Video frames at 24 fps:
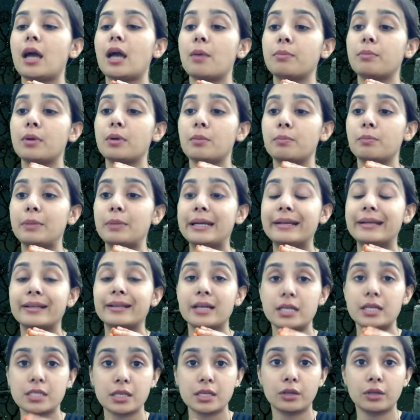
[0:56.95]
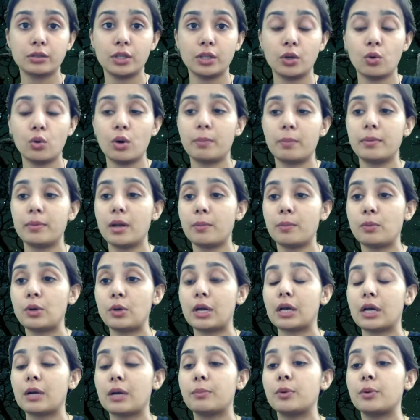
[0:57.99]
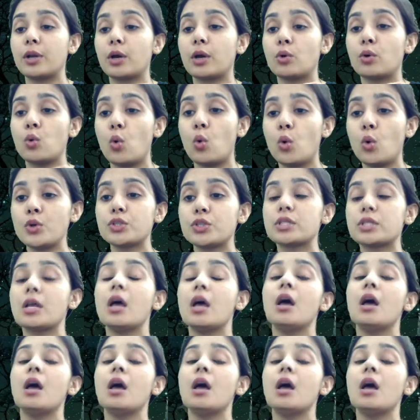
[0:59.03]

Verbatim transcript: आप कंप्लीट कर सकते हो अपना पूरा का पूरा कोर्स